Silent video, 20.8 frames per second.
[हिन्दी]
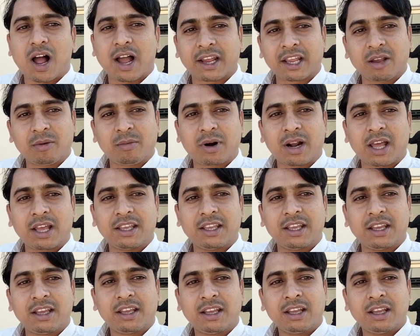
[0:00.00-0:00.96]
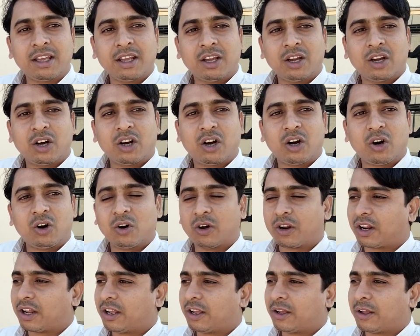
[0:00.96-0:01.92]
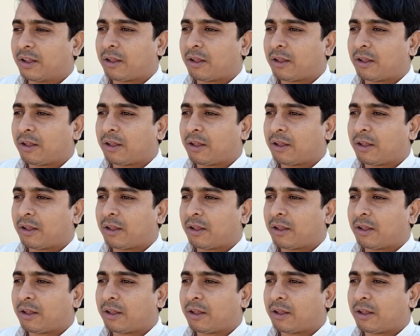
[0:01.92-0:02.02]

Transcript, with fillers: आगे बढ़ाइए और